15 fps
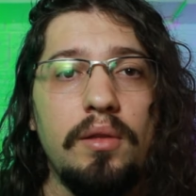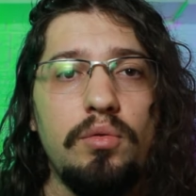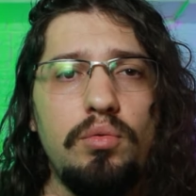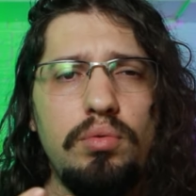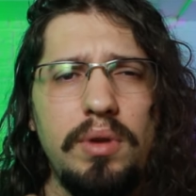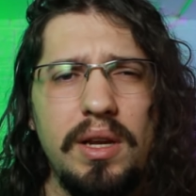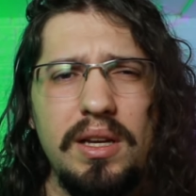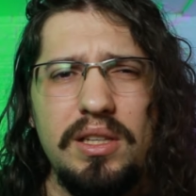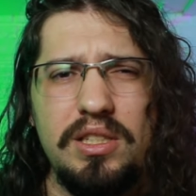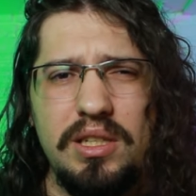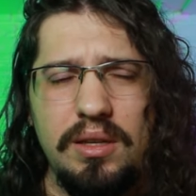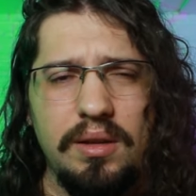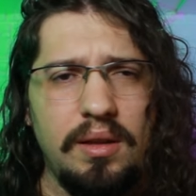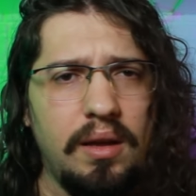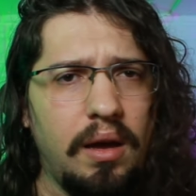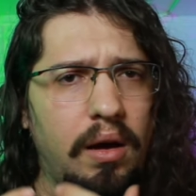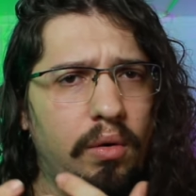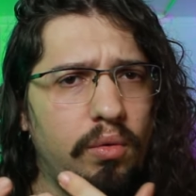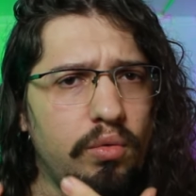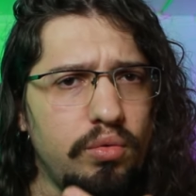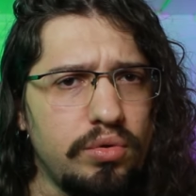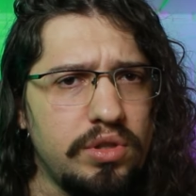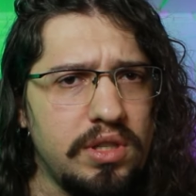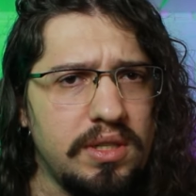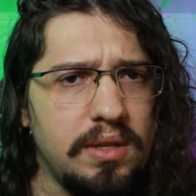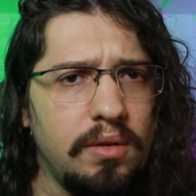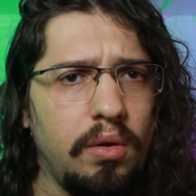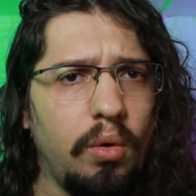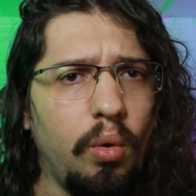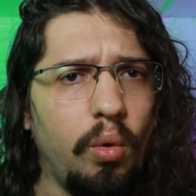Durante
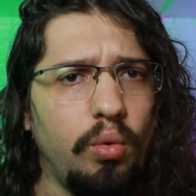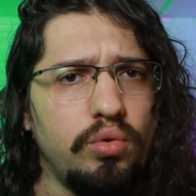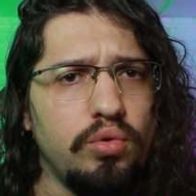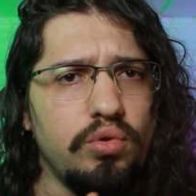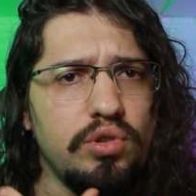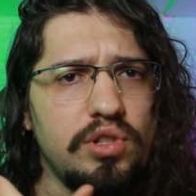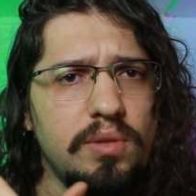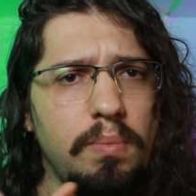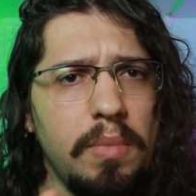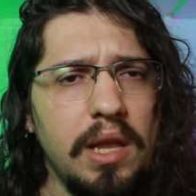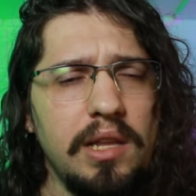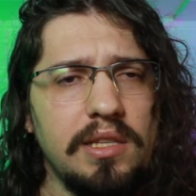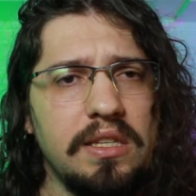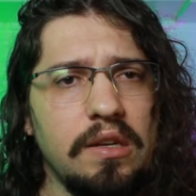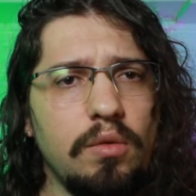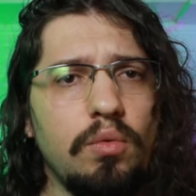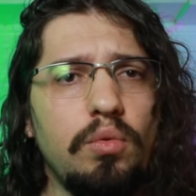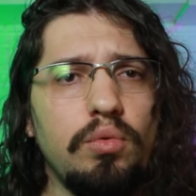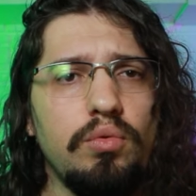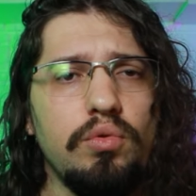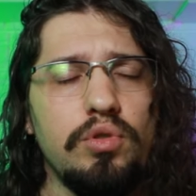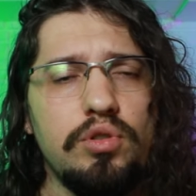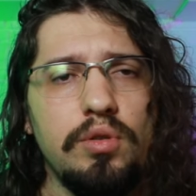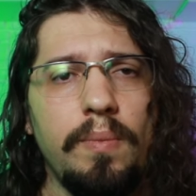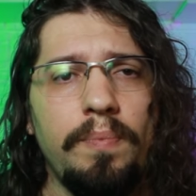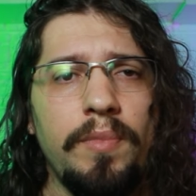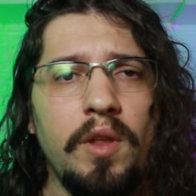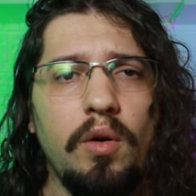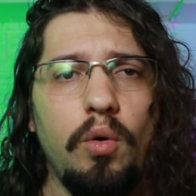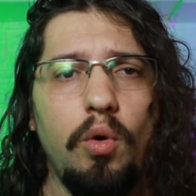alguns outros milissegundos,
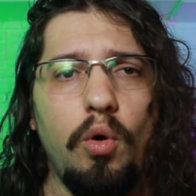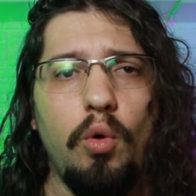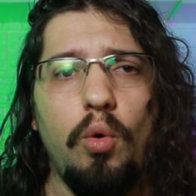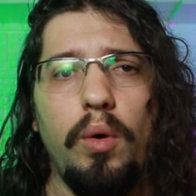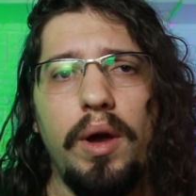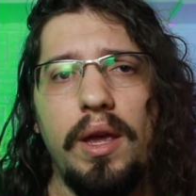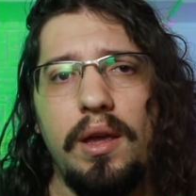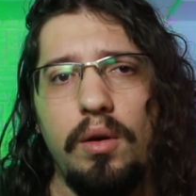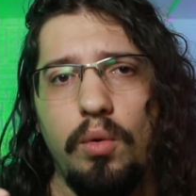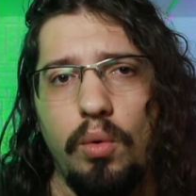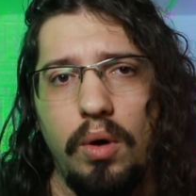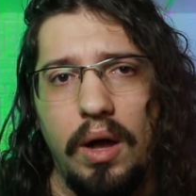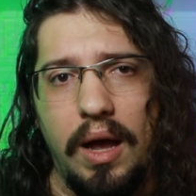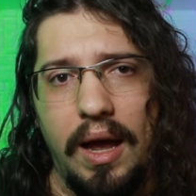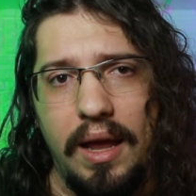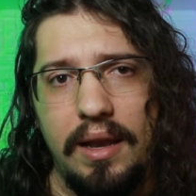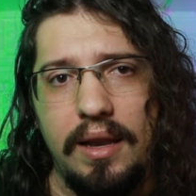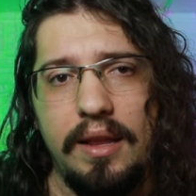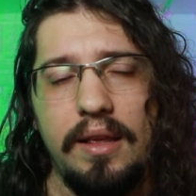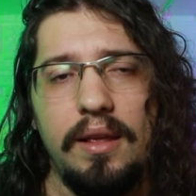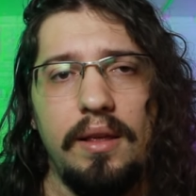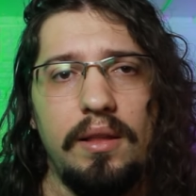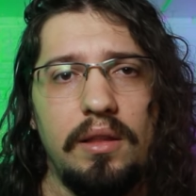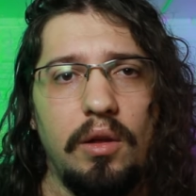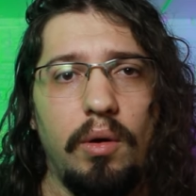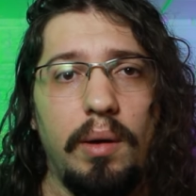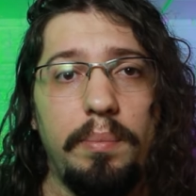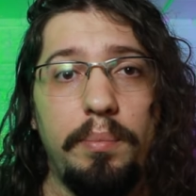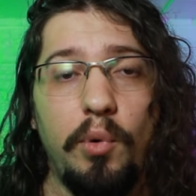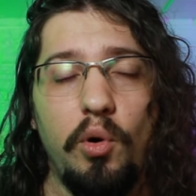ocorreu ali, então,
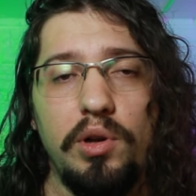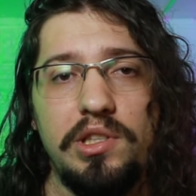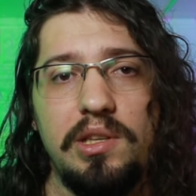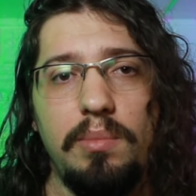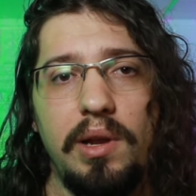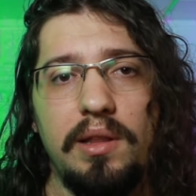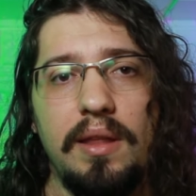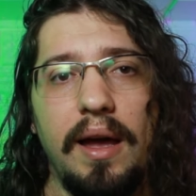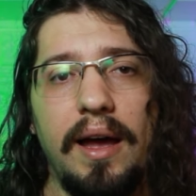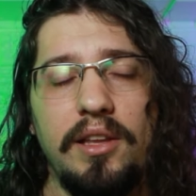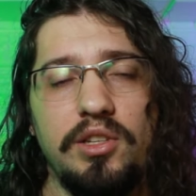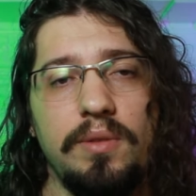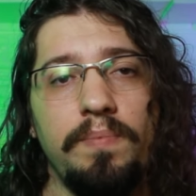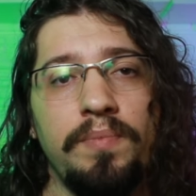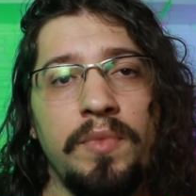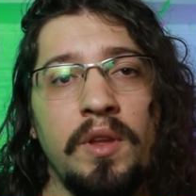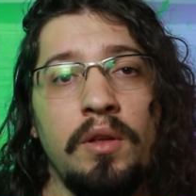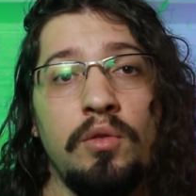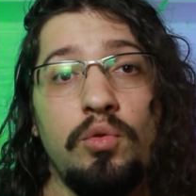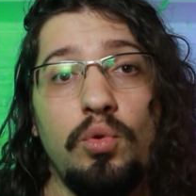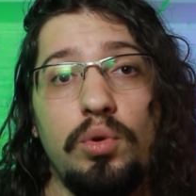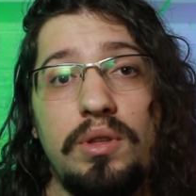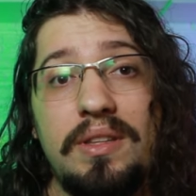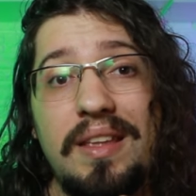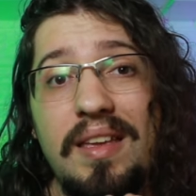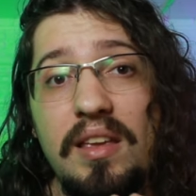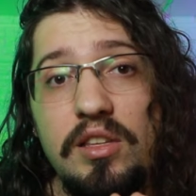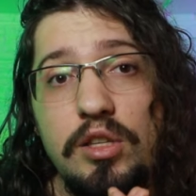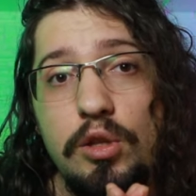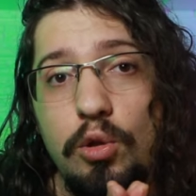a possibilidade do
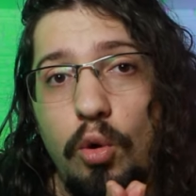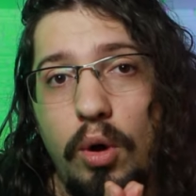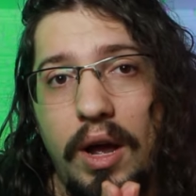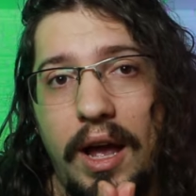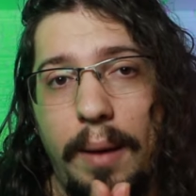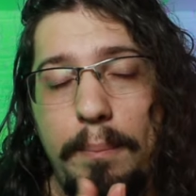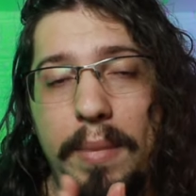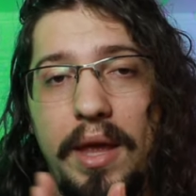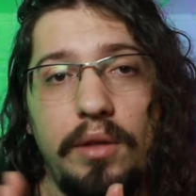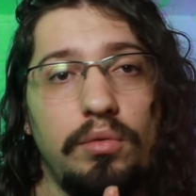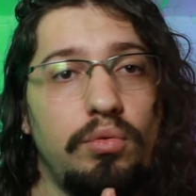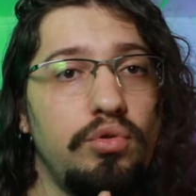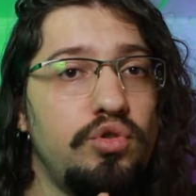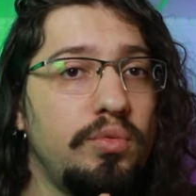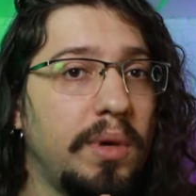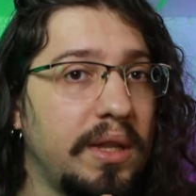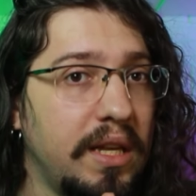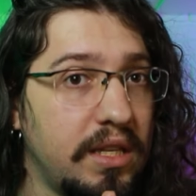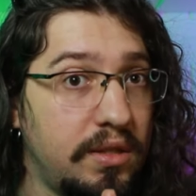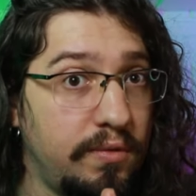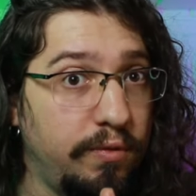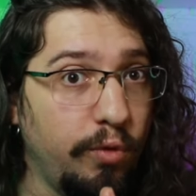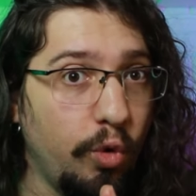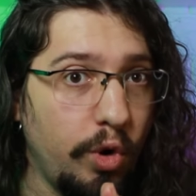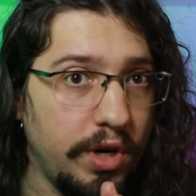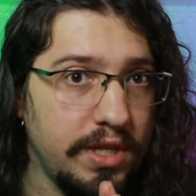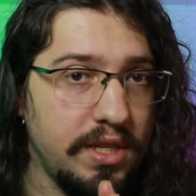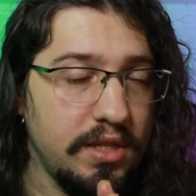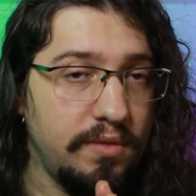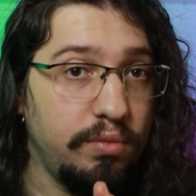deslocamento de uma das
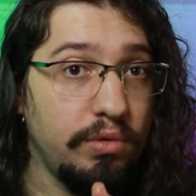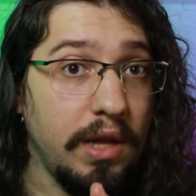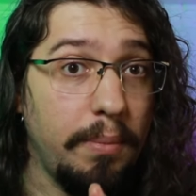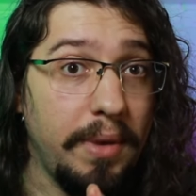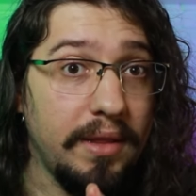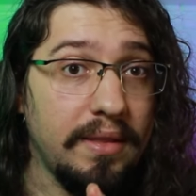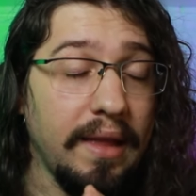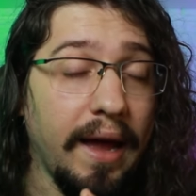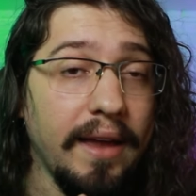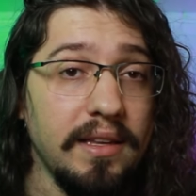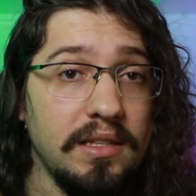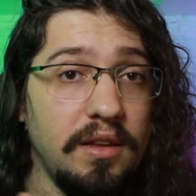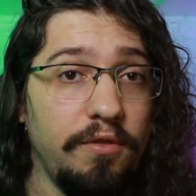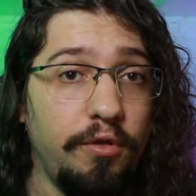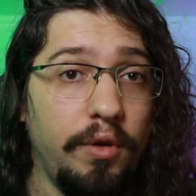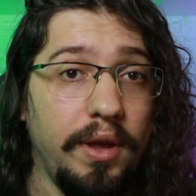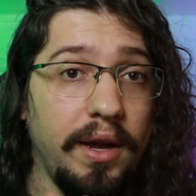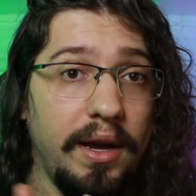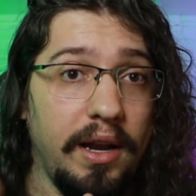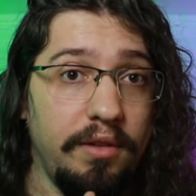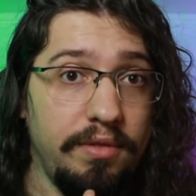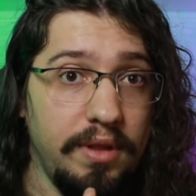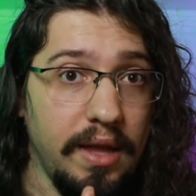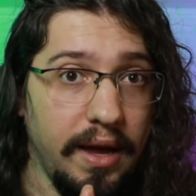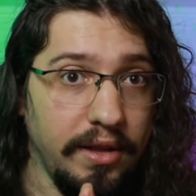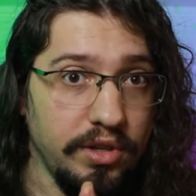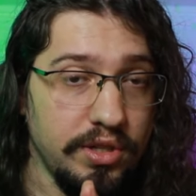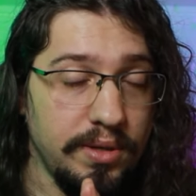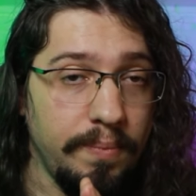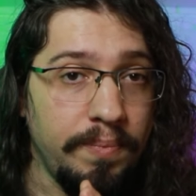forças fundamentais, que foi a
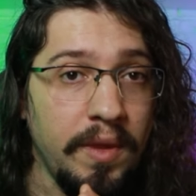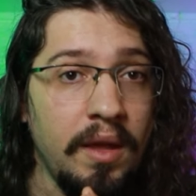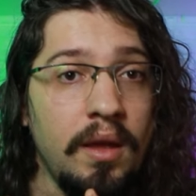gravidade.